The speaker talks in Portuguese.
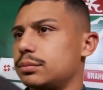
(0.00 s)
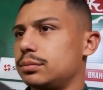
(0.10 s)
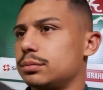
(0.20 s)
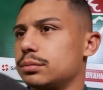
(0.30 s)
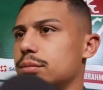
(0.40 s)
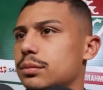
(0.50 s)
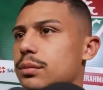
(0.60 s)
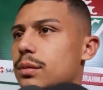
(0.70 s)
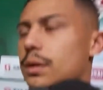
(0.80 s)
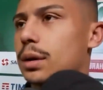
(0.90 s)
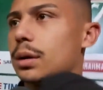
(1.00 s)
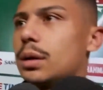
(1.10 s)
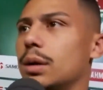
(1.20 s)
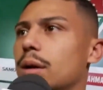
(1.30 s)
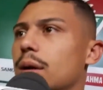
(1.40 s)
A multa
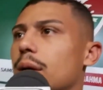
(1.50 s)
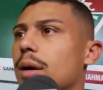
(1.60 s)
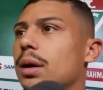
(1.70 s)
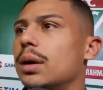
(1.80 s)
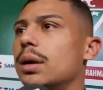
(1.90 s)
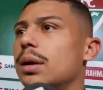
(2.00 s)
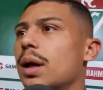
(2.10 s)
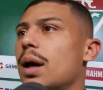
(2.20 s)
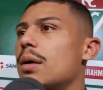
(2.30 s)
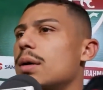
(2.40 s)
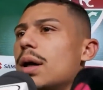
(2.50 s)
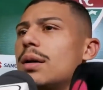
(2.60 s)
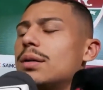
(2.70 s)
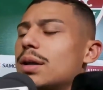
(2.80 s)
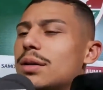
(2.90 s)
ressarçória de André é de
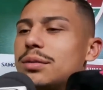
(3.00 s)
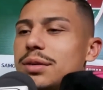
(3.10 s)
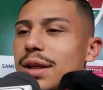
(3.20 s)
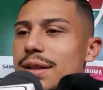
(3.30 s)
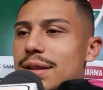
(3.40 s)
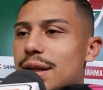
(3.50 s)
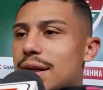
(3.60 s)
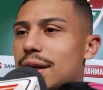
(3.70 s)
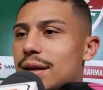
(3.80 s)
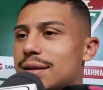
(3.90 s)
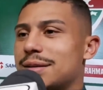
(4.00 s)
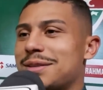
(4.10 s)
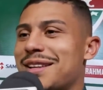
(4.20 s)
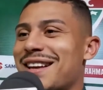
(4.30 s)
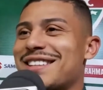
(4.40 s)
40 milhões de
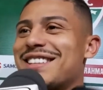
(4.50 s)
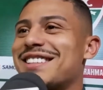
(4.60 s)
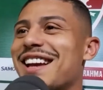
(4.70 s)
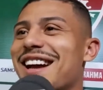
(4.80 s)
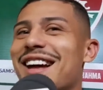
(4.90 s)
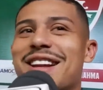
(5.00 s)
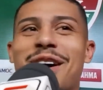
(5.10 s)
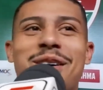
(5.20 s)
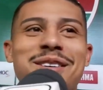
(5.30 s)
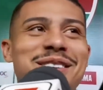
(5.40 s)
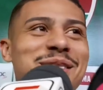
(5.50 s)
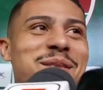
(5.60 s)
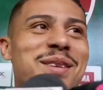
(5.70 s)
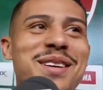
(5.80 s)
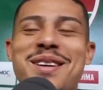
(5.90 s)
euros, cerca de
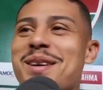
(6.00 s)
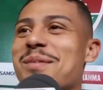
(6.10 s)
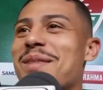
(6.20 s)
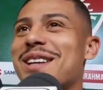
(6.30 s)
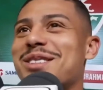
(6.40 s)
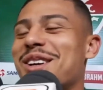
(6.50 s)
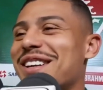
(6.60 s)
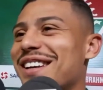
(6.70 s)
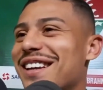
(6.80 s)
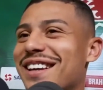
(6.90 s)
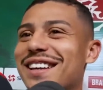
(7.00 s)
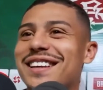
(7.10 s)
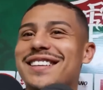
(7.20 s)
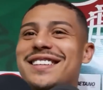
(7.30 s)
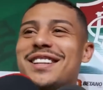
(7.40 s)
202 milhões
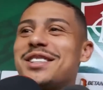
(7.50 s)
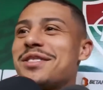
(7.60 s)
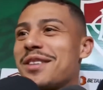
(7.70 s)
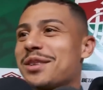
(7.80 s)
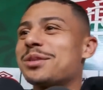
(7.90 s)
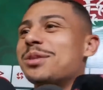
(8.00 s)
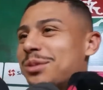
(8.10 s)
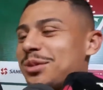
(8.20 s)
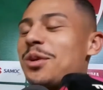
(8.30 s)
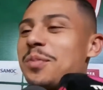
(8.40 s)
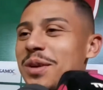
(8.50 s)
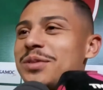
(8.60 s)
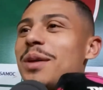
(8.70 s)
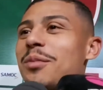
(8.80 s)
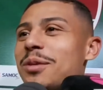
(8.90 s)
de reais na cotação
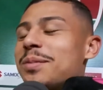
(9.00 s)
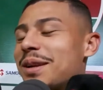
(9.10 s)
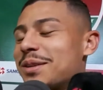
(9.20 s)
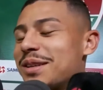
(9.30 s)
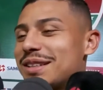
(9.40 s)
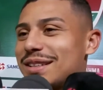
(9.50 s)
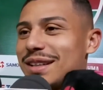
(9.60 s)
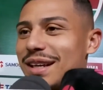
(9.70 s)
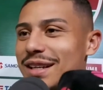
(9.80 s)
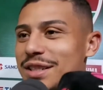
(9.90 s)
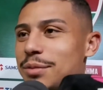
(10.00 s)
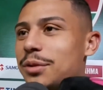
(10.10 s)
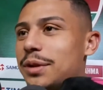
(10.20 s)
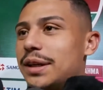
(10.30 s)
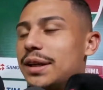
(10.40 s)
atual, para
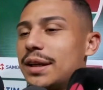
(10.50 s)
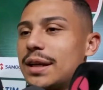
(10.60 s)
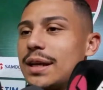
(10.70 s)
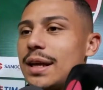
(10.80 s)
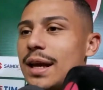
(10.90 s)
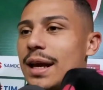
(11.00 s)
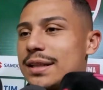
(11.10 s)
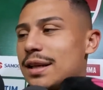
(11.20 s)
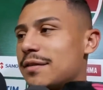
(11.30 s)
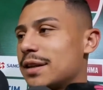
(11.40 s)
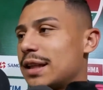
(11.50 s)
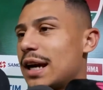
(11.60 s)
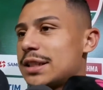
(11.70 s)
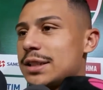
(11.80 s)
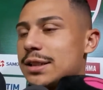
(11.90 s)
agremiações no exterior.